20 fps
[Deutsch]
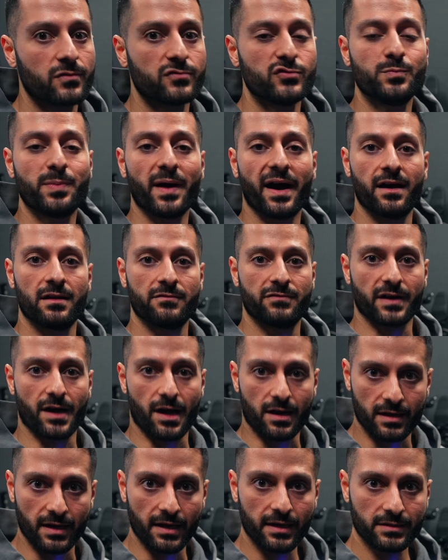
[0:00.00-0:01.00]
Super einfach
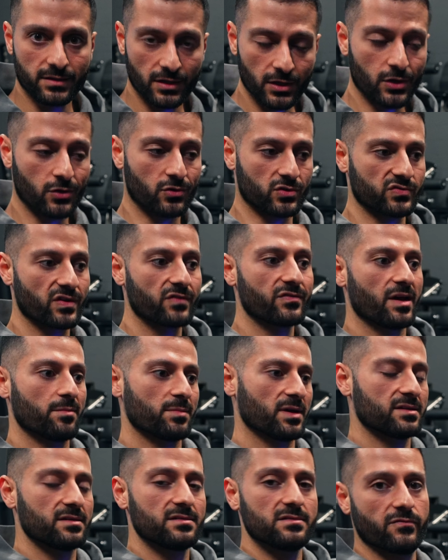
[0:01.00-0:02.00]
erklärt. Und zwar, wir haben
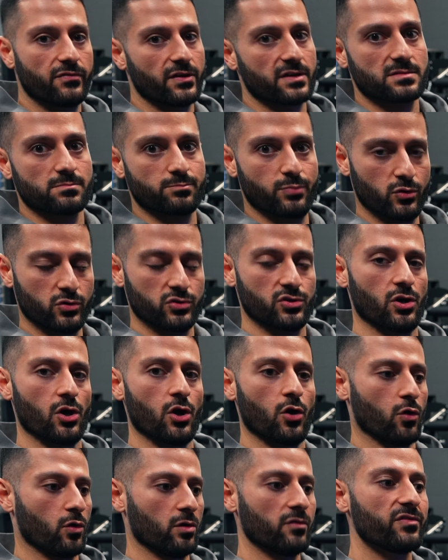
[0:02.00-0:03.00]
ja diesen fixen Punkt
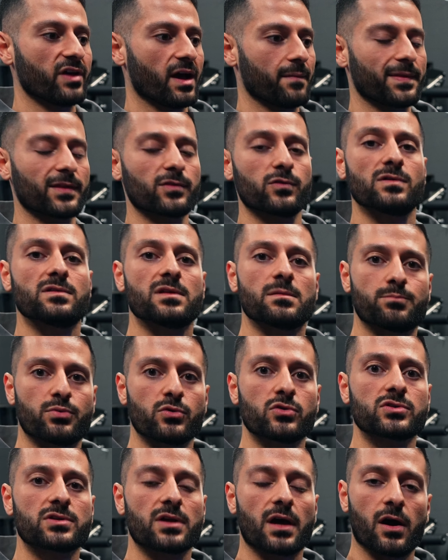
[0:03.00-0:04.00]
und wir haben natürlich den
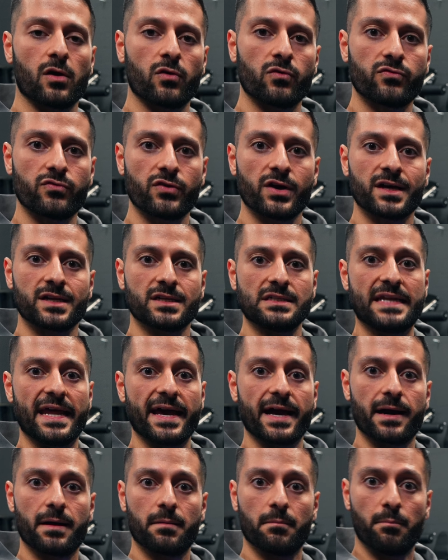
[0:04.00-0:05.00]
Punkt auf
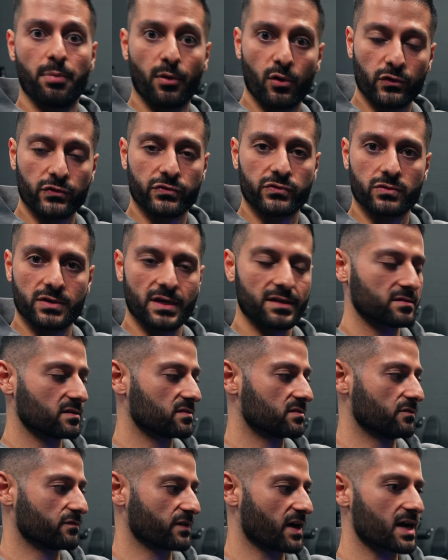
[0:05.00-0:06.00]
der Brust. Und jetzt
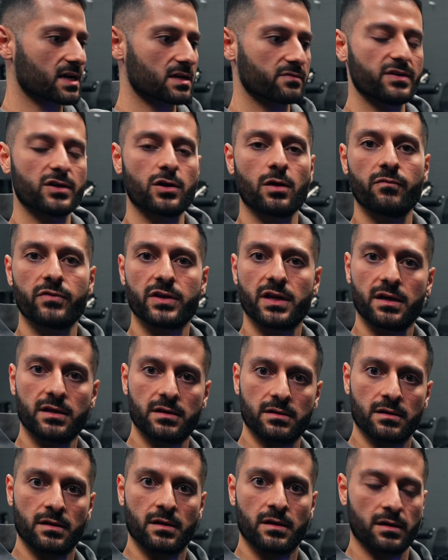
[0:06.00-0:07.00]
ist die Frage, wie kommen wir dahin?